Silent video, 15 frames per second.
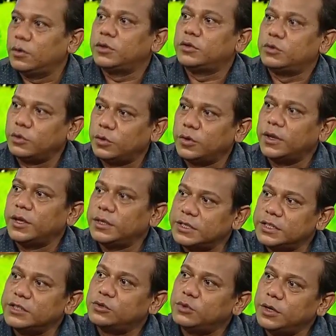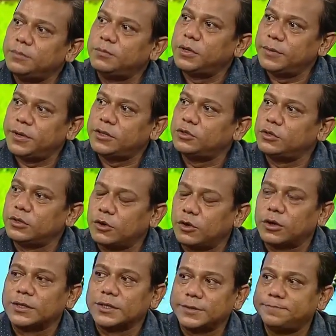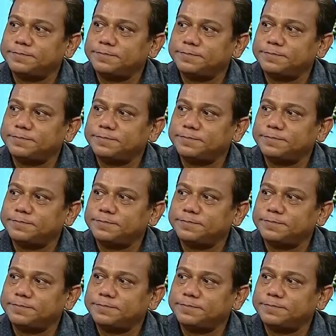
একটু এই জিনিসগুলো ইমপ্লিমেন্ট যদি করা যায়